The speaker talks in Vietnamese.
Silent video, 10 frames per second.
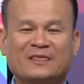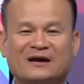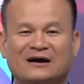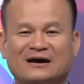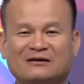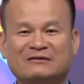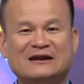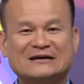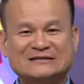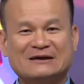à, vì
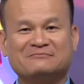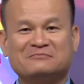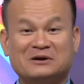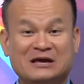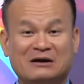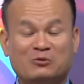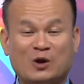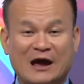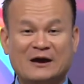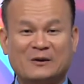ra xem bây giờ mùa
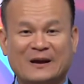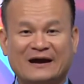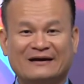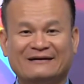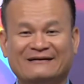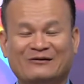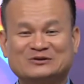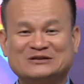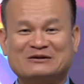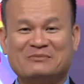lễ họ đang à,
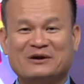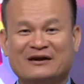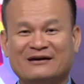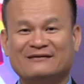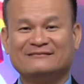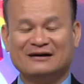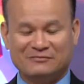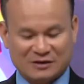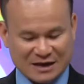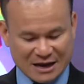on sale đặc biệt đó
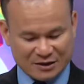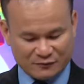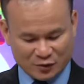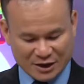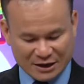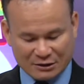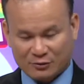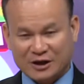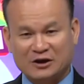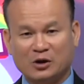đến với California
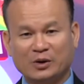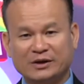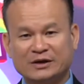Karaoke nói